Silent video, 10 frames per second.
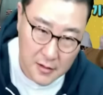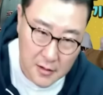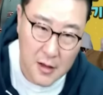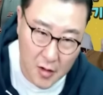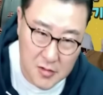
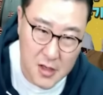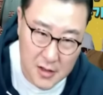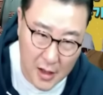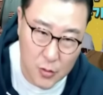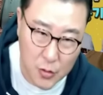그러니까 경찰이
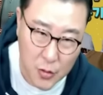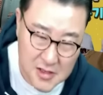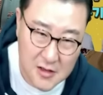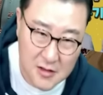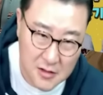나도
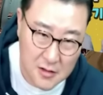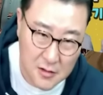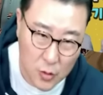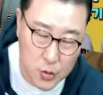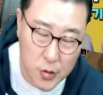차는
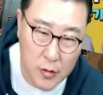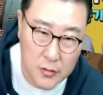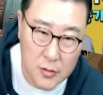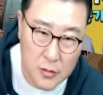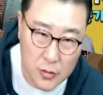
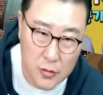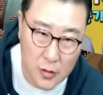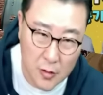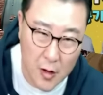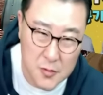
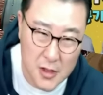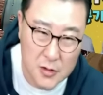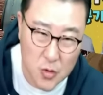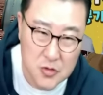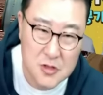고소건들로 검찰에
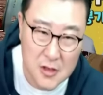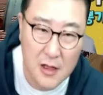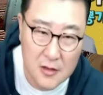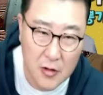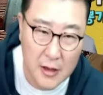송치를
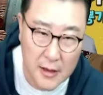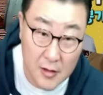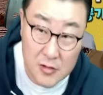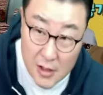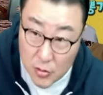하는 거야.
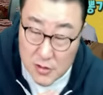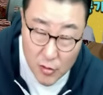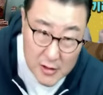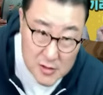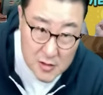경찰도 지금
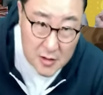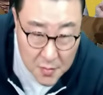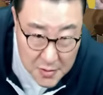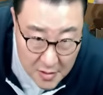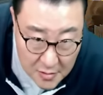완전
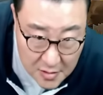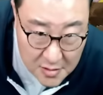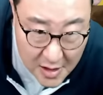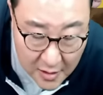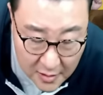적폐 세력들이
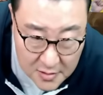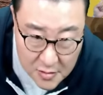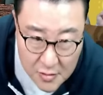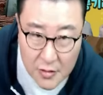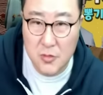장악을
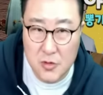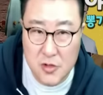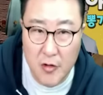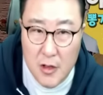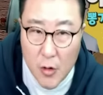해서 좀
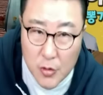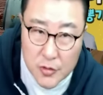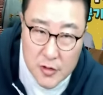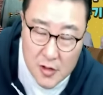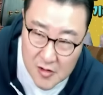
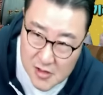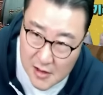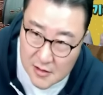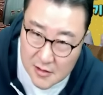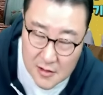정의로운
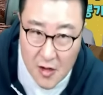경찰들,